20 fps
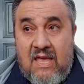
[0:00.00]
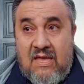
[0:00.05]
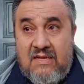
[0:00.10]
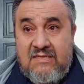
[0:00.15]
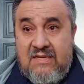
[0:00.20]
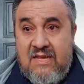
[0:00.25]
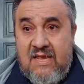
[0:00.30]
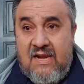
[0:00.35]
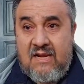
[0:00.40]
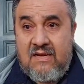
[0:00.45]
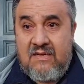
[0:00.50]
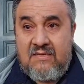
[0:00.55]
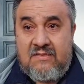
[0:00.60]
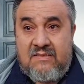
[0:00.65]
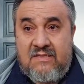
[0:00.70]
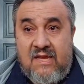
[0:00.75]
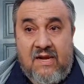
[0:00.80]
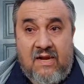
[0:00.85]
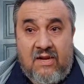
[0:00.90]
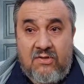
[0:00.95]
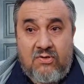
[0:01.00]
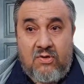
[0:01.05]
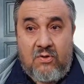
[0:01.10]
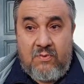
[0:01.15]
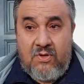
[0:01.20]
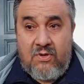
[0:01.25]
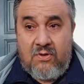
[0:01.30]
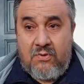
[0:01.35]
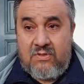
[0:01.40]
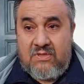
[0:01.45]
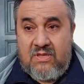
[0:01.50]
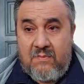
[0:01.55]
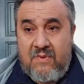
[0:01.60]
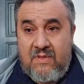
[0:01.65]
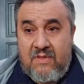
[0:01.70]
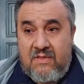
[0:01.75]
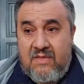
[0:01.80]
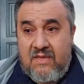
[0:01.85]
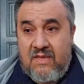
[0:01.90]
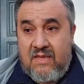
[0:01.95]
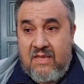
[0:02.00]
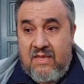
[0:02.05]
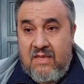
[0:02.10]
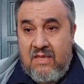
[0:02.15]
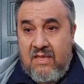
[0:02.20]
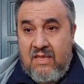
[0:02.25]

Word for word: ayer se resolvió justamente